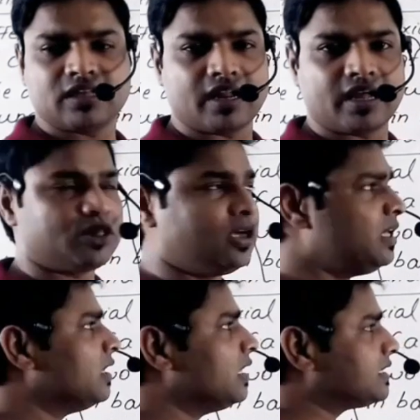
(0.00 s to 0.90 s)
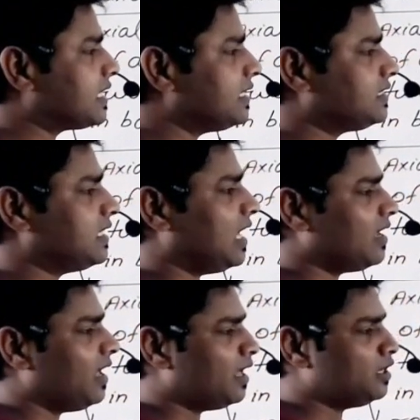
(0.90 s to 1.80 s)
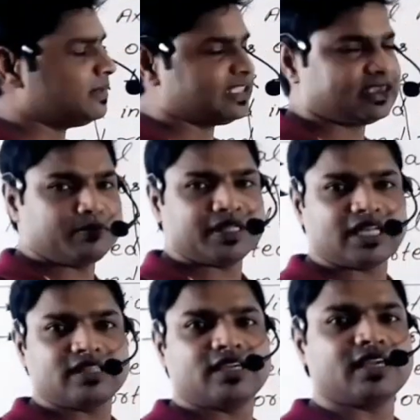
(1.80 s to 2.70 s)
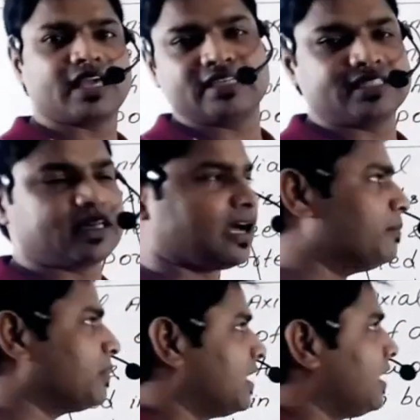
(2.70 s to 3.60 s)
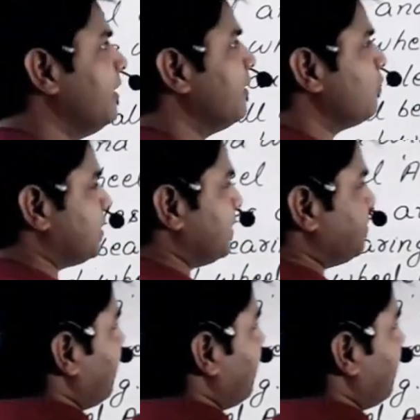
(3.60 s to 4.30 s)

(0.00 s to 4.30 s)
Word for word: कराए थे इसका सारा एनिमेशन बताए थे कि कैसे काम कर रहा है तो सबसे